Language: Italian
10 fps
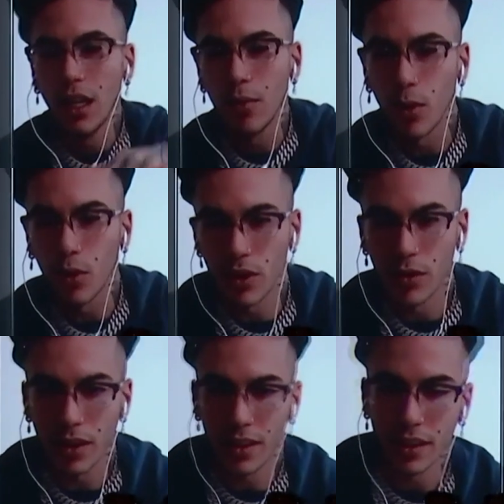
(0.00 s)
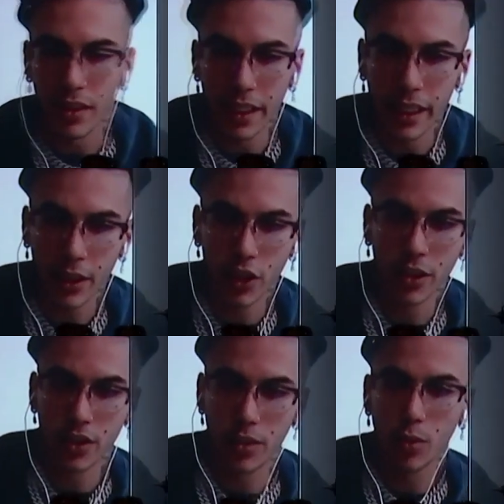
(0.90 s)
continuato a sentirci, ci
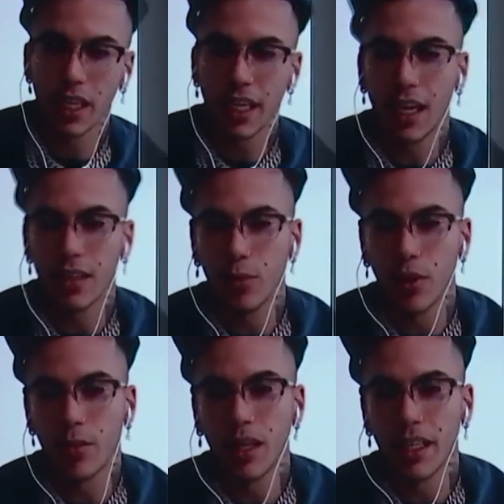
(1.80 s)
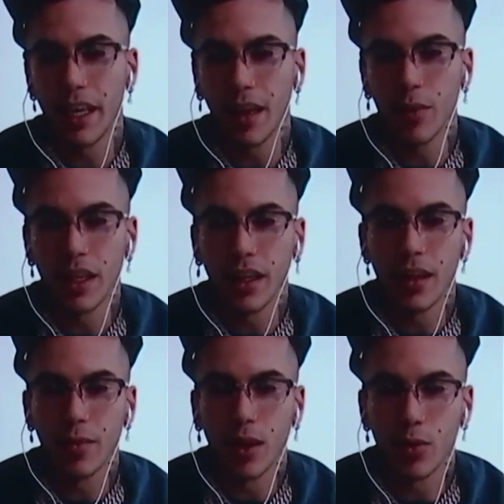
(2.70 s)
siamo beccati poi a Miami e
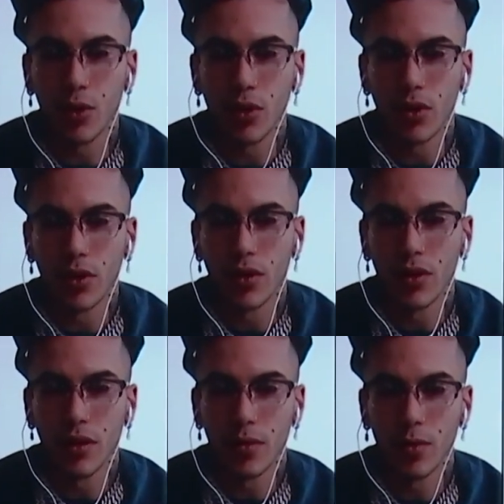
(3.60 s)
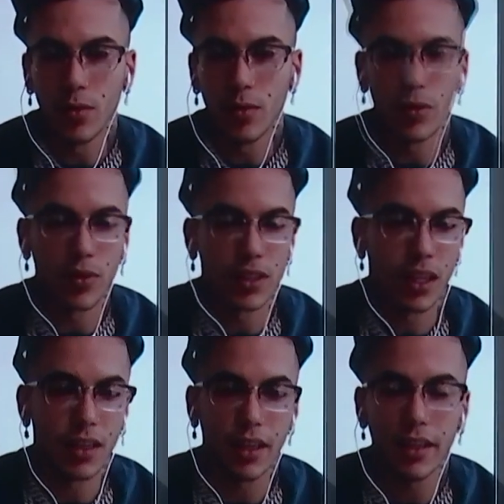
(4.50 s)
abbiamo, abbiamo fatto
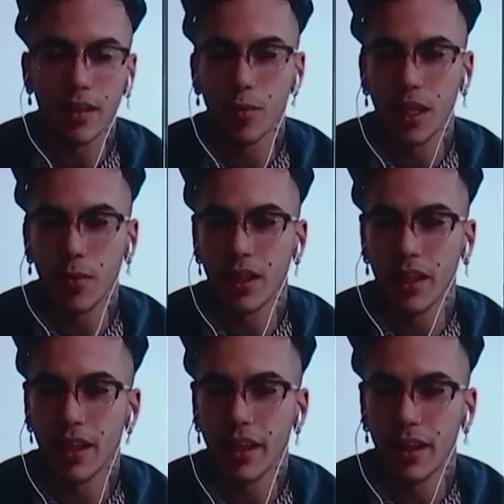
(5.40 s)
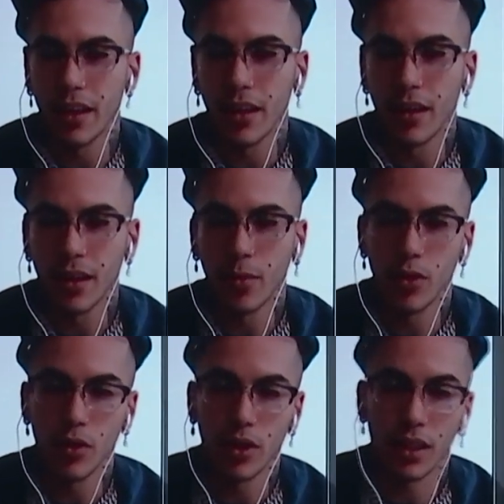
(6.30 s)
quest'altra hit Baby che, che, è
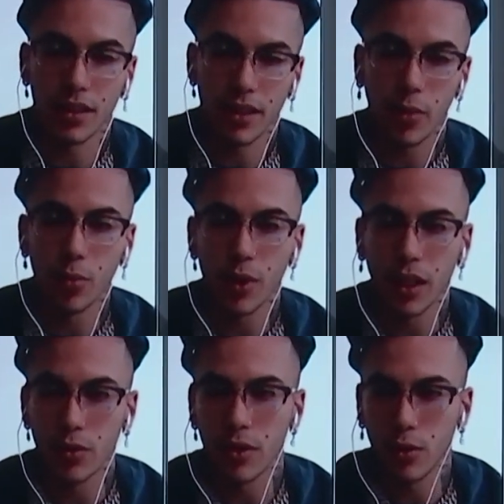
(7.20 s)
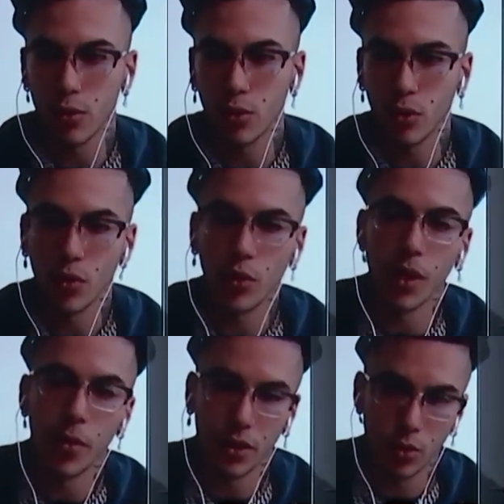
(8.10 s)
prodotta da Sky Rompiendo oltretutto con cui mi ha
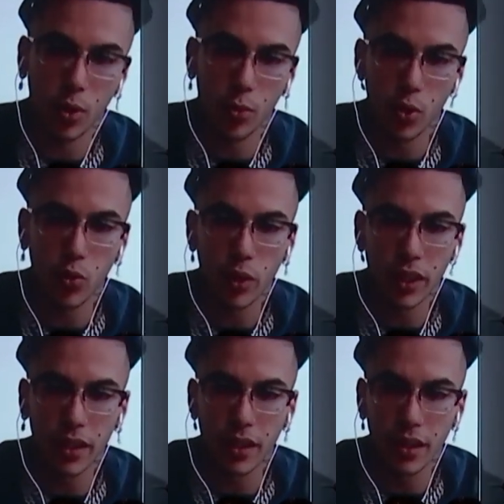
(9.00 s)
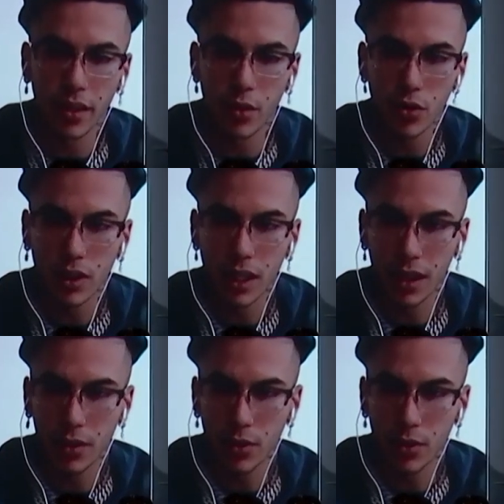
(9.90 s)
messo proprio lui in, in contatto